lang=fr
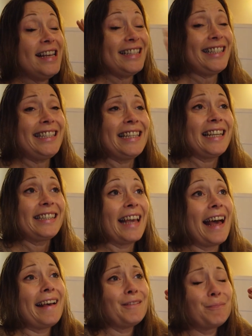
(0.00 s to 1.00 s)
Si c'est le
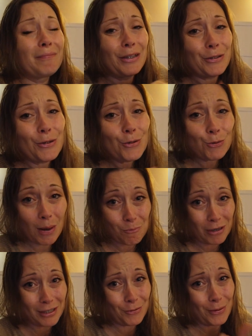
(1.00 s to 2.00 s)
cas,
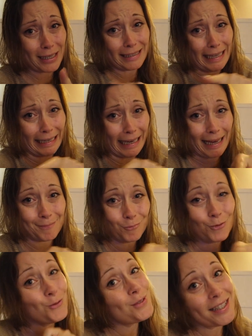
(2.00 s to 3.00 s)
rejoins-moi sur Instagram
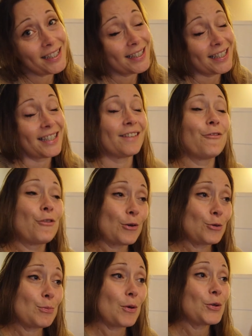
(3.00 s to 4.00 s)
juste ici.
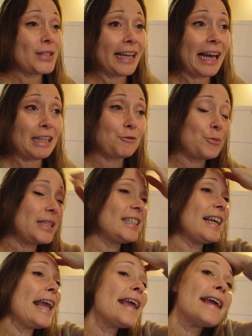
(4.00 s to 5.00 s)
Franchement, c'est
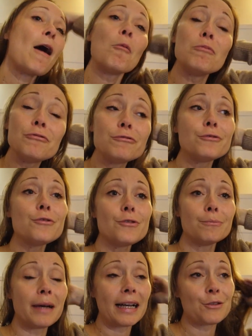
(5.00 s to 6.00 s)
gratuit. Et en
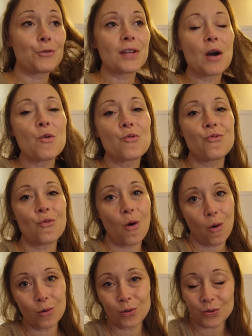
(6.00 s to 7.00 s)
plus, bah, tu seras au
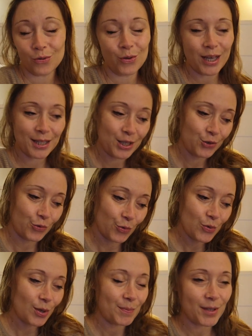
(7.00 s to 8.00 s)
courant quand euh, il y a des
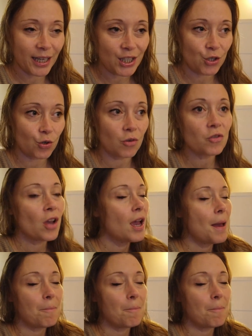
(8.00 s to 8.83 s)
choses comme ça qui changent.